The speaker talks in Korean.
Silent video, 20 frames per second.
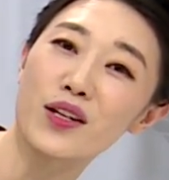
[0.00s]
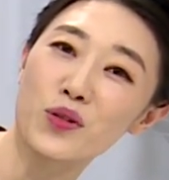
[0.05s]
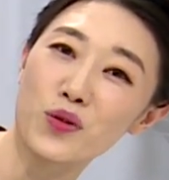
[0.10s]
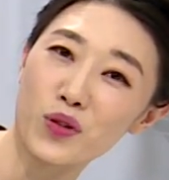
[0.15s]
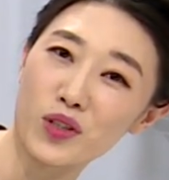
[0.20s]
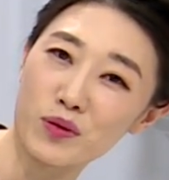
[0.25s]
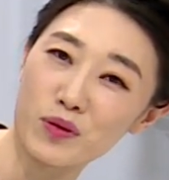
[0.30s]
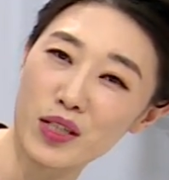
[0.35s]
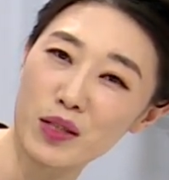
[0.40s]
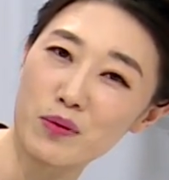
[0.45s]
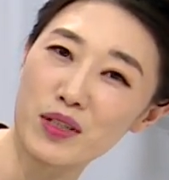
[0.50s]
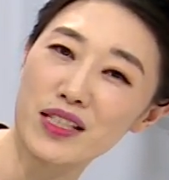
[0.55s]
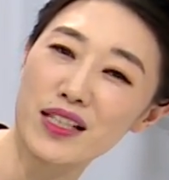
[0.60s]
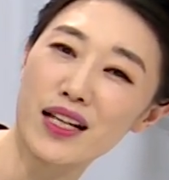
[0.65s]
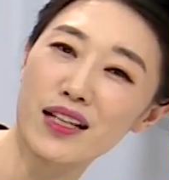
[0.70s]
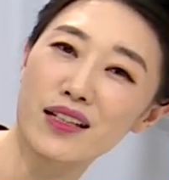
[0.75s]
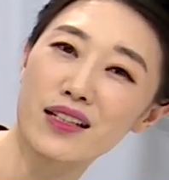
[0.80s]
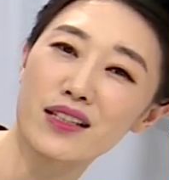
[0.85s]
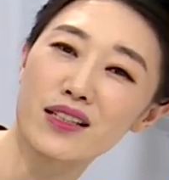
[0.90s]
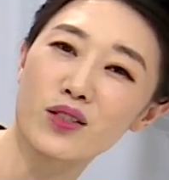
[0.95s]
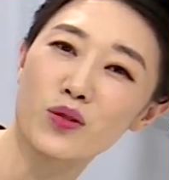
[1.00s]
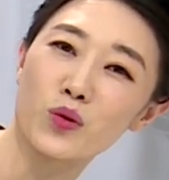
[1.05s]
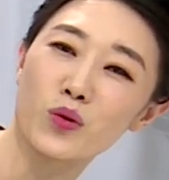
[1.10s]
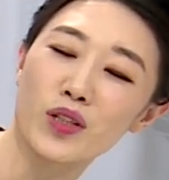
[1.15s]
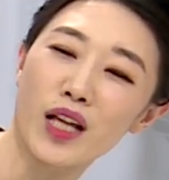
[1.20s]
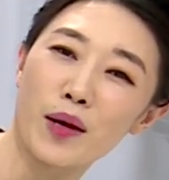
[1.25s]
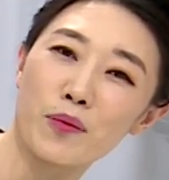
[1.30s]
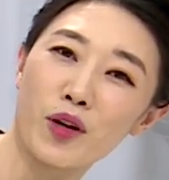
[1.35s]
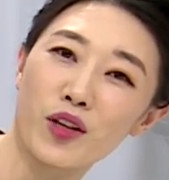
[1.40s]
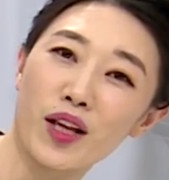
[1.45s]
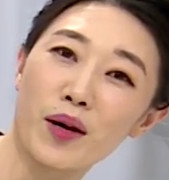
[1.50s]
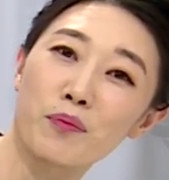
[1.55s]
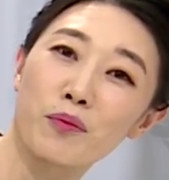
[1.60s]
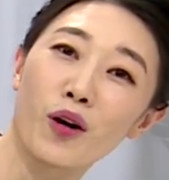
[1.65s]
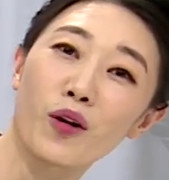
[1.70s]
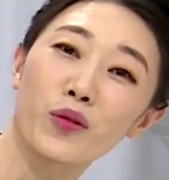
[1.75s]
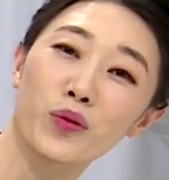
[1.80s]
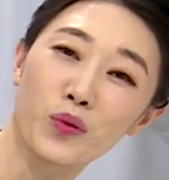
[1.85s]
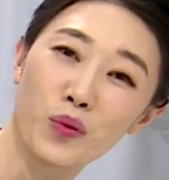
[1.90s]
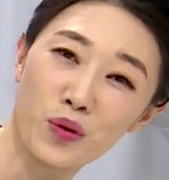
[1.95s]
조금 힘이 생기시고 나면
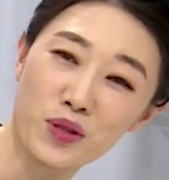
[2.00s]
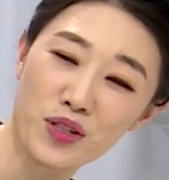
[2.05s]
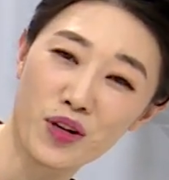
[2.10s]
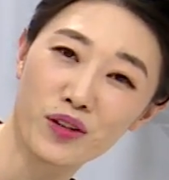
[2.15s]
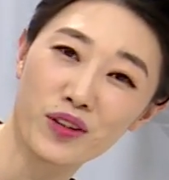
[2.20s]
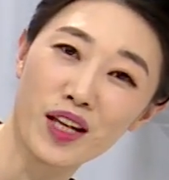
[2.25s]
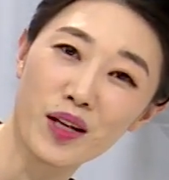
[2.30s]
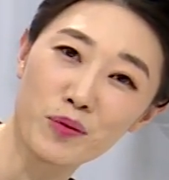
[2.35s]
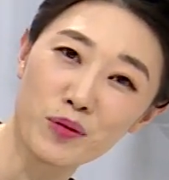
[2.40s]
한번 도전해